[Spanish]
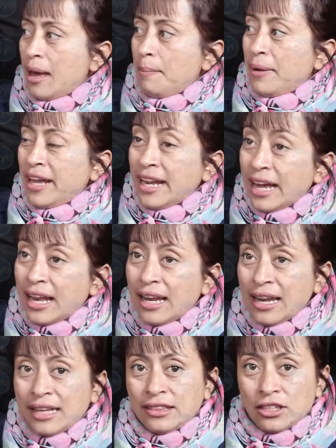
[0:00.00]
para
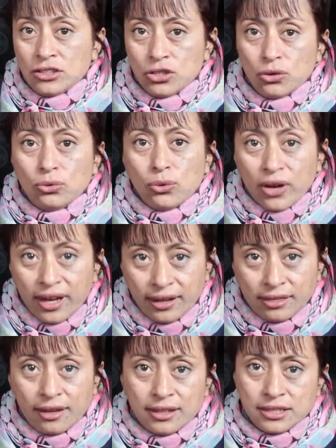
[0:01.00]
la atención
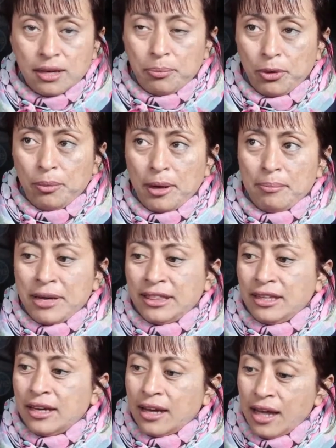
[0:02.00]
urgente de esta
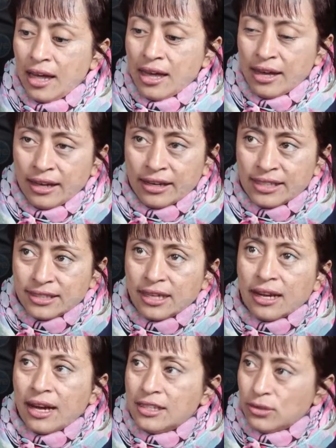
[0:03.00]
problemática. En
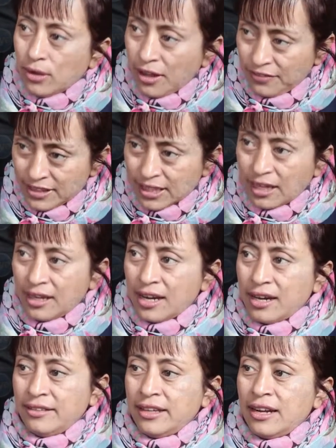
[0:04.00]
este caso, la
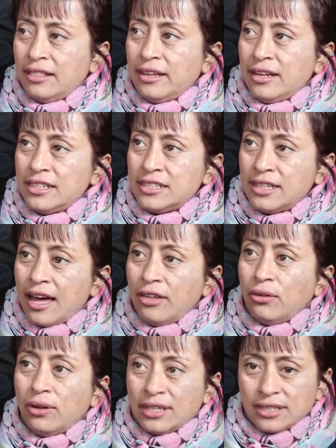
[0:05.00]
Fiscalía General del
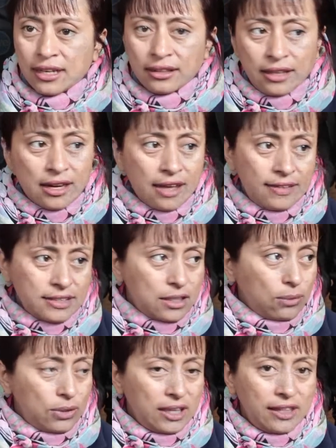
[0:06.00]
Estado, la Secretaría de
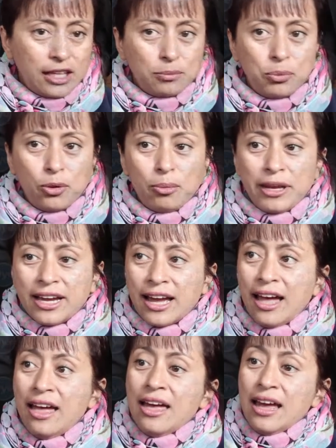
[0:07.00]
Seguridad
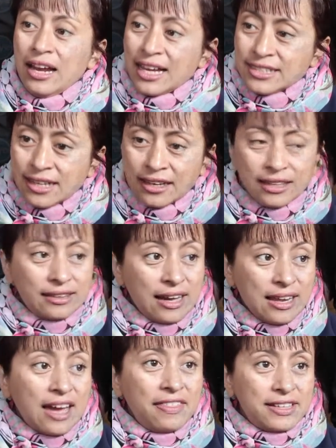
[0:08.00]
Pública, la
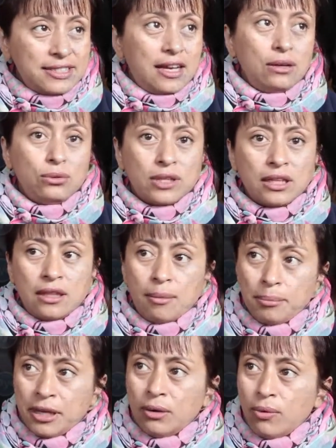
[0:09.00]
Secretaría de Salud, que
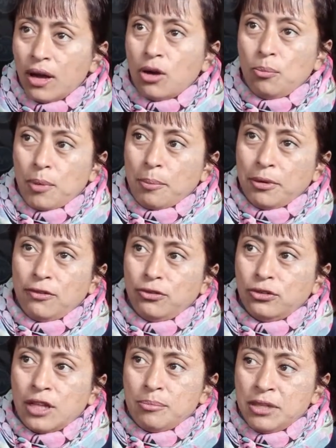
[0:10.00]
también juega un papel
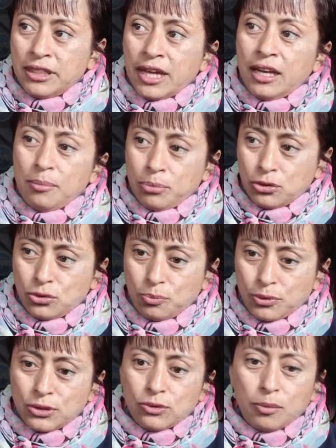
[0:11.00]
fundamental, y por
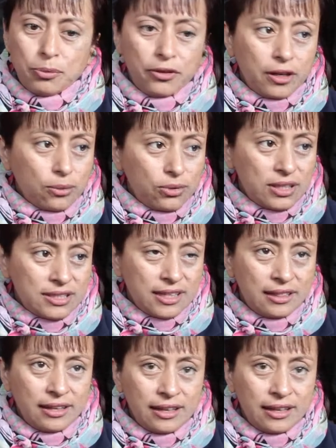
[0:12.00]
supuesto el Poder Judicial